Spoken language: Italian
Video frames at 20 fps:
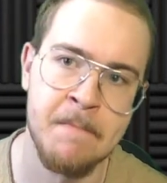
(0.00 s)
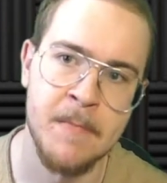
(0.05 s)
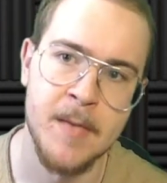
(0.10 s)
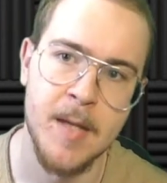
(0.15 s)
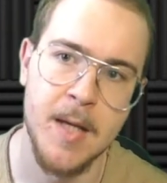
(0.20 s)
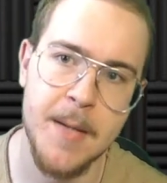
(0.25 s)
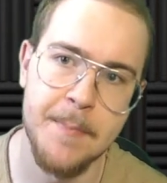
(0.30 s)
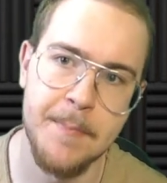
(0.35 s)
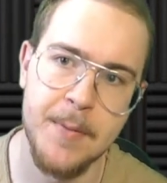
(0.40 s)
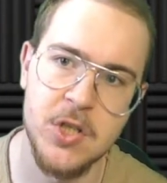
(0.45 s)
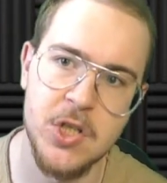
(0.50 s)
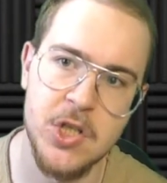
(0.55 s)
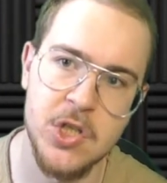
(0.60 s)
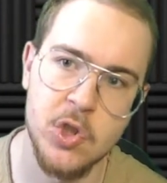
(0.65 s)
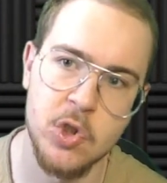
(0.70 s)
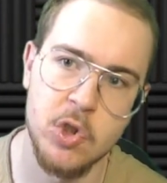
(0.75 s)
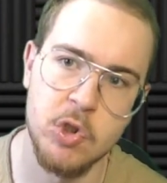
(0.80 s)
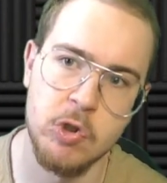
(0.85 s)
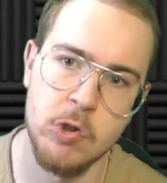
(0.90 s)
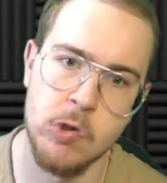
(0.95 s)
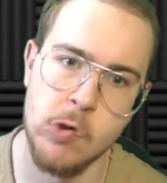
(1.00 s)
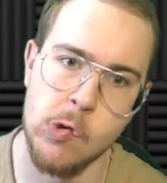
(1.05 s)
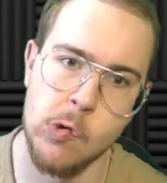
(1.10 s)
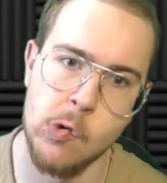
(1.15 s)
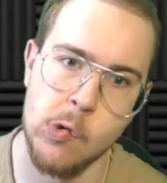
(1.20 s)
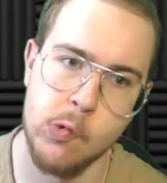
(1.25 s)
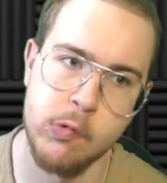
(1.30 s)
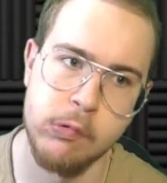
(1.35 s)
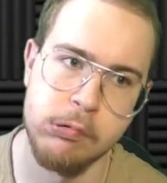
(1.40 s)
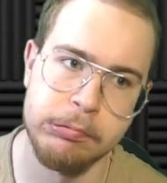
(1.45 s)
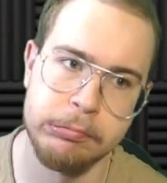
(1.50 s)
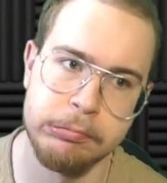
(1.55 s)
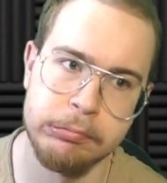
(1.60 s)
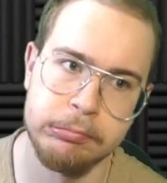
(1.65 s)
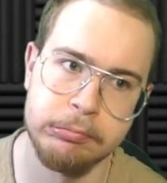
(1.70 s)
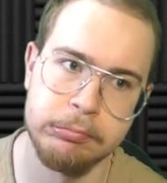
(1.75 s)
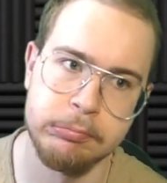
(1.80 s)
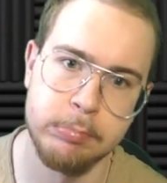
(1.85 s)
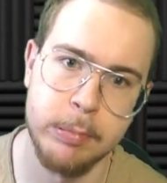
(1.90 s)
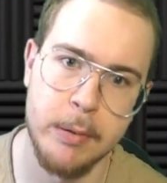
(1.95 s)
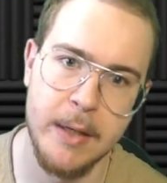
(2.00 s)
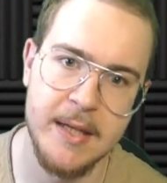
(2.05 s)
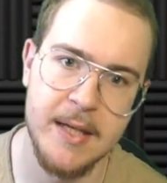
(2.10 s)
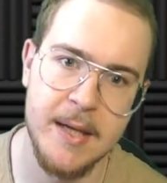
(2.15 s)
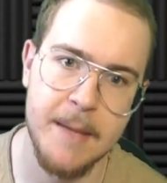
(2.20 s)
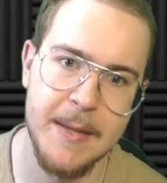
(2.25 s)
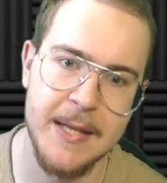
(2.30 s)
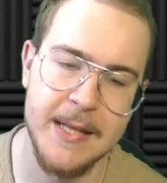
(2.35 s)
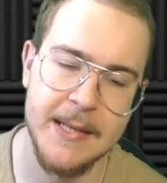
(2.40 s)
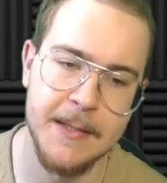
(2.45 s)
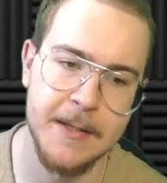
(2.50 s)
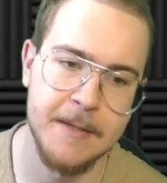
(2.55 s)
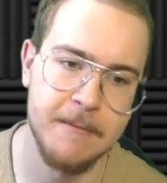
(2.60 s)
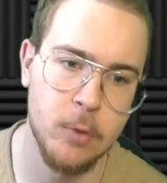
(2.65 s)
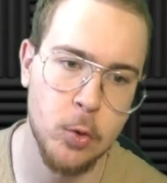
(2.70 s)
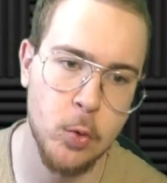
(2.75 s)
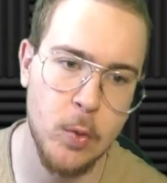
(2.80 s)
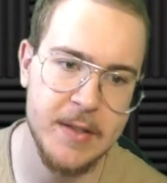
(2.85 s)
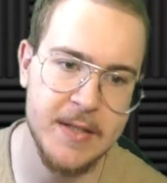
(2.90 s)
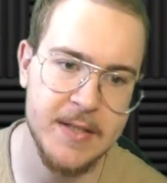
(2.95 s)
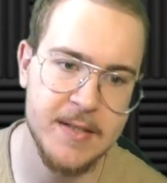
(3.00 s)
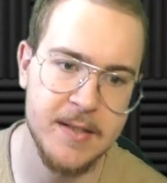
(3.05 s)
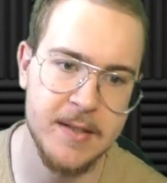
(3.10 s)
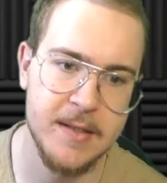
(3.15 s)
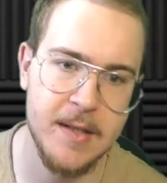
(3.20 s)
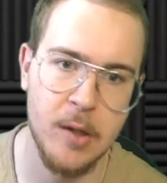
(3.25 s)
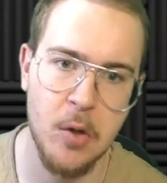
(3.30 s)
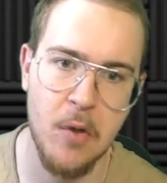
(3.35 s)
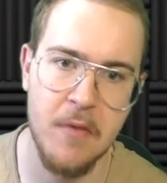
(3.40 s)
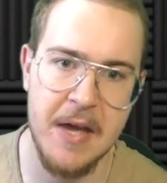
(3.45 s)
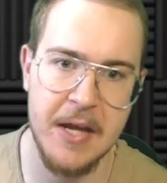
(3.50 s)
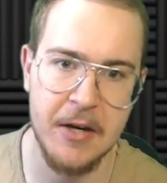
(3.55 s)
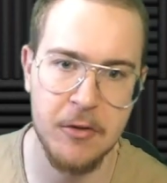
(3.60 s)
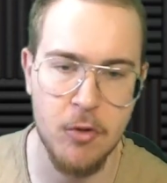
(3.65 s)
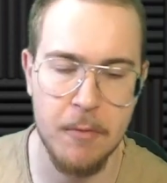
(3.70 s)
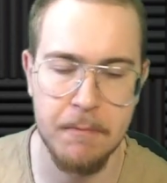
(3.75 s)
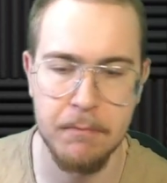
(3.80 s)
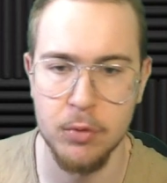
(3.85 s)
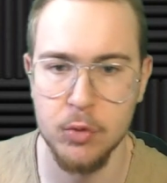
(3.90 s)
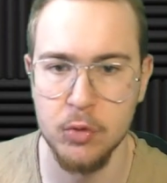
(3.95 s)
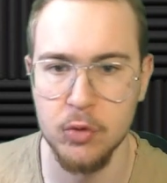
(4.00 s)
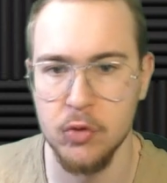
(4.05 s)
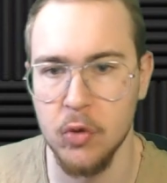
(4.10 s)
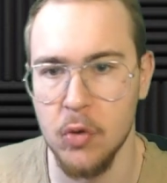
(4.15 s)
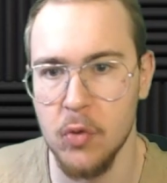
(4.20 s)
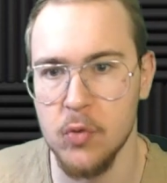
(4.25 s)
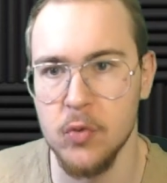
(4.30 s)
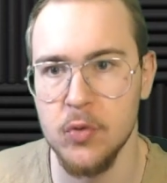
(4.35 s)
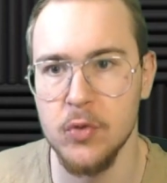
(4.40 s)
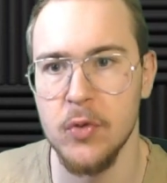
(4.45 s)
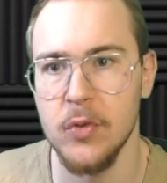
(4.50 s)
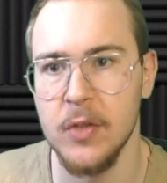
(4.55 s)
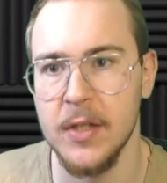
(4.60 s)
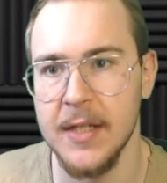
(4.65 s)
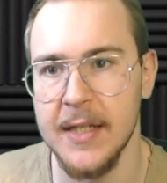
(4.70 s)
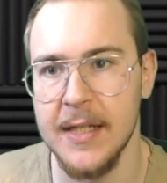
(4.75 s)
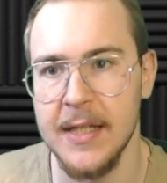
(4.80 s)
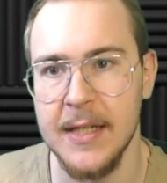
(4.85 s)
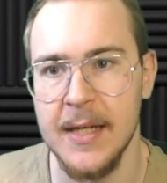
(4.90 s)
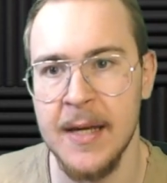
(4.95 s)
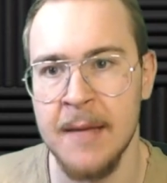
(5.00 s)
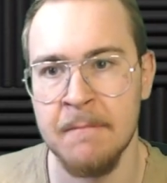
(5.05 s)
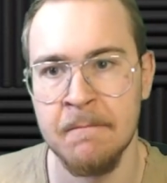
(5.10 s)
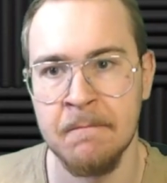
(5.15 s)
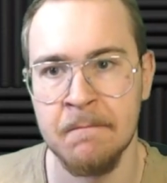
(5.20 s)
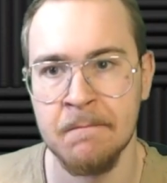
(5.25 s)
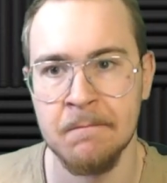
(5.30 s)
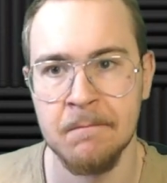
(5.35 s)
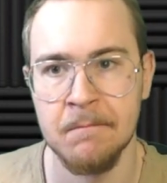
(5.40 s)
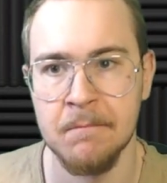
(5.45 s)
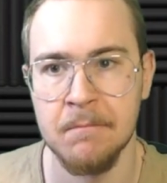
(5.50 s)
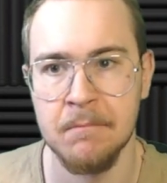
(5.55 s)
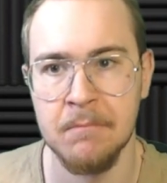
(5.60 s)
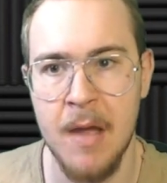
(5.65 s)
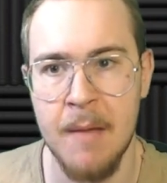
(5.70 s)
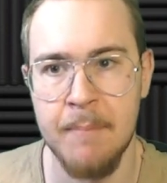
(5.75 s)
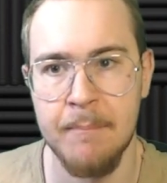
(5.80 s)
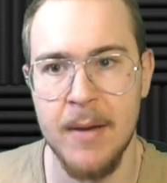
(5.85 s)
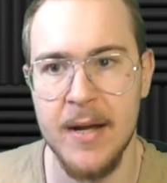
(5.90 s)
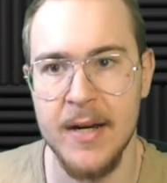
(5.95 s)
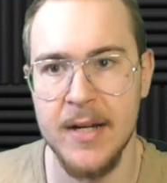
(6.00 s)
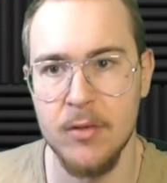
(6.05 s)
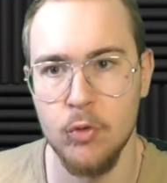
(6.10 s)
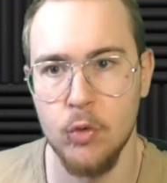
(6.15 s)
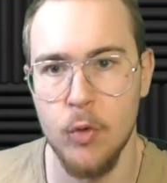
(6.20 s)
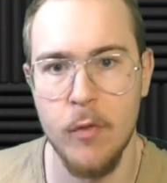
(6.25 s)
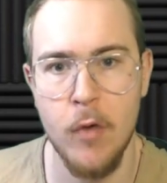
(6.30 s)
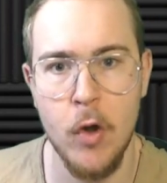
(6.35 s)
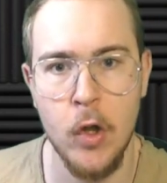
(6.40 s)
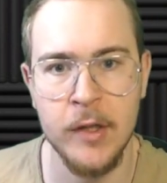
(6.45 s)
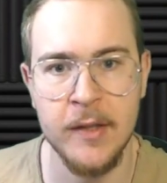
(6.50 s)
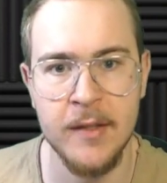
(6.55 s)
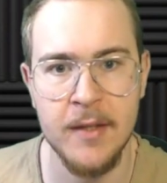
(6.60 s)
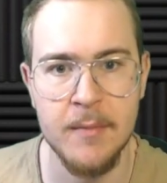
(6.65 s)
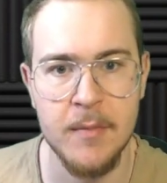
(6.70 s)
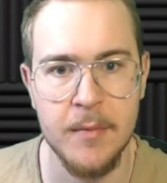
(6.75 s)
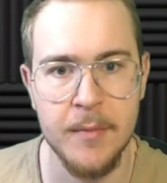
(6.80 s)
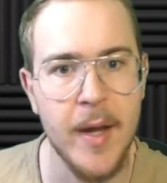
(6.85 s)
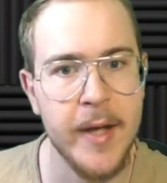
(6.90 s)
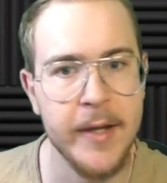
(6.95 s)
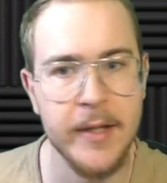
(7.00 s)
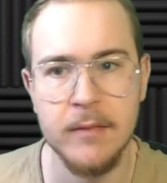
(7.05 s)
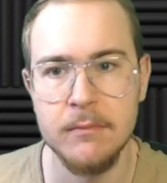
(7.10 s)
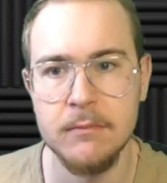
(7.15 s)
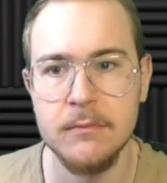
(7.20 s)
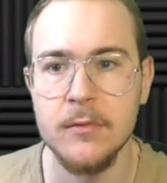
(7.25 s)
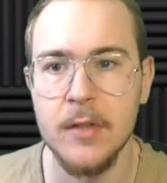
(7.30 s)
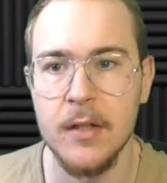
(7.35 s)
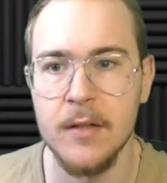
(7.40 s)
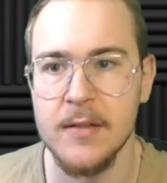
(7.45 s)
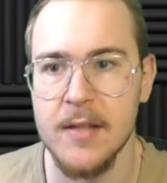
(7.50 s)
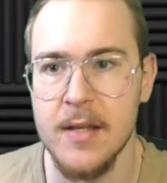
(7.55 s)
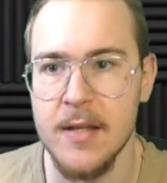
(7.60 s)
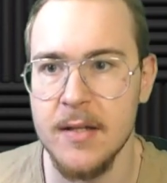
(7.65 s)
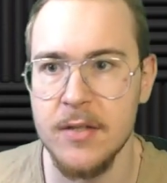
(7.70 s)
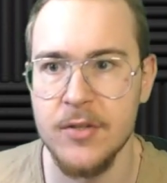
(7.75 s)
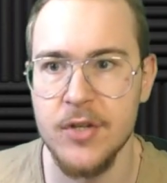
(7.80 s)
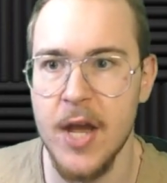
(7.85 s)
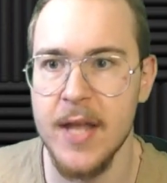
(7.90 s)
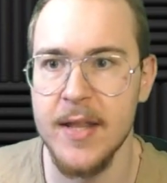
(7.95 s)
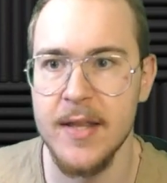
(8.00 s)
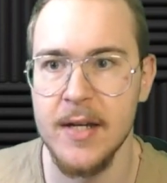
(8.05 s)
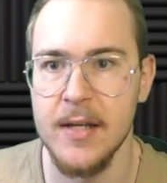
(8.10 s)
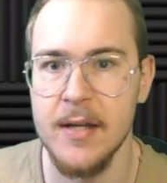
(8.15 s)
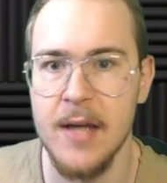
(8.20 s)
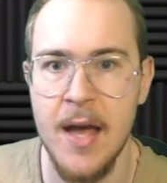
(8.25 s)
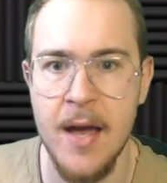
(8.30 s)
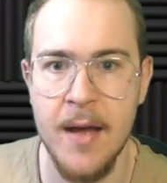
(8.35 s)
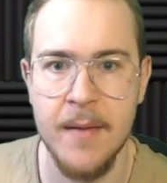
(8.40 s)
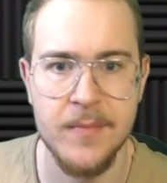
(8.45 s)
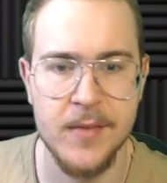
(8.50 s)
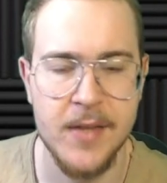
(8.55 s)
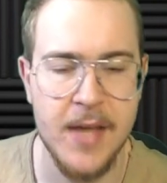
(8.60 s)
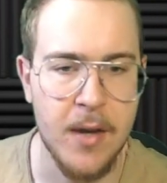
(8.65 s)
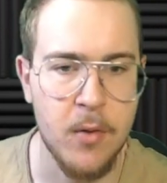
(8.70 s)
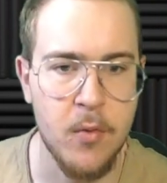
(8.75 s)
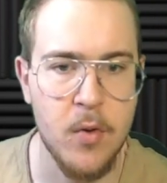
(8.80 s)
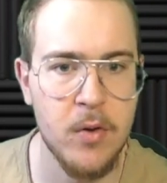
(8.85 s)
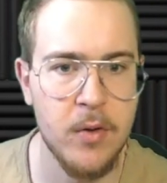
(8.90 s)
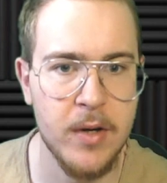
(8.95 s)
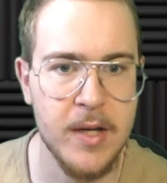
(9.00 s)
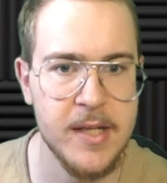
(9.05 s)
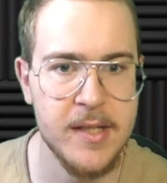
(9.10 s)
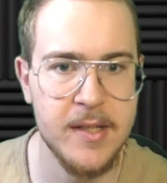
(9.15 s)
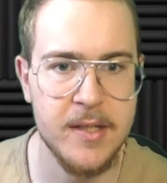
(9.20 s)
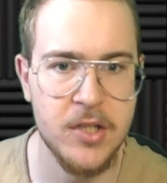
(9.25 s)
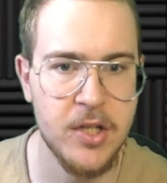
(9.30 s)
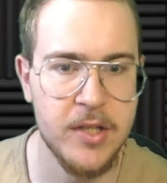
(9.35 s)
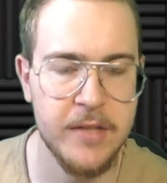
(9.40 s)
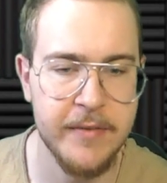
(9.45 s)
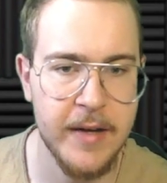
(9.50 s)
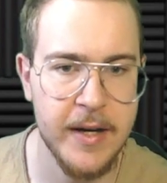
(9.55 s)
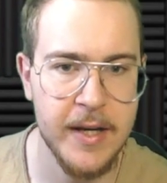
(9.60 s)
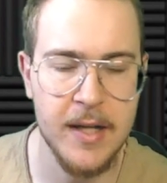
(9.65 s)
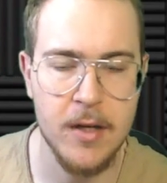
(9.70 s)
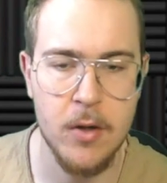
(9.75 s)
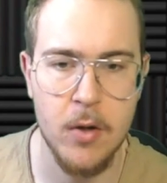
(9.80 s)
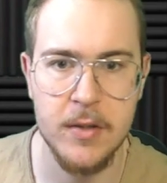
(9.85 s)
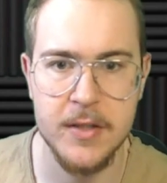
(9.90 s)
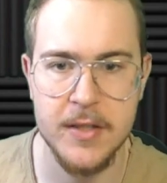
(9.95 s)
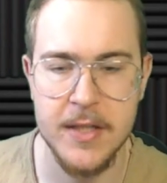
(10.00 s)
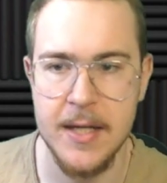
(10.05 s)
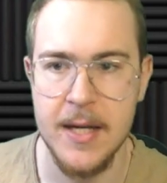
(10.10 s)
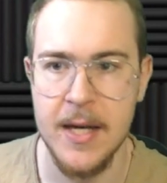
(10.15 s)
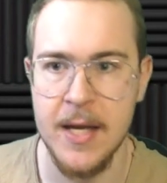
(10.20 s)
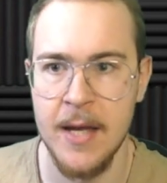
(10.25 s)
E poi ci sono praticamente due tizi del governo, appunto, uno che appare due volte, mi pare, una cosa del genere, che è quello che gli dice di fare le cose,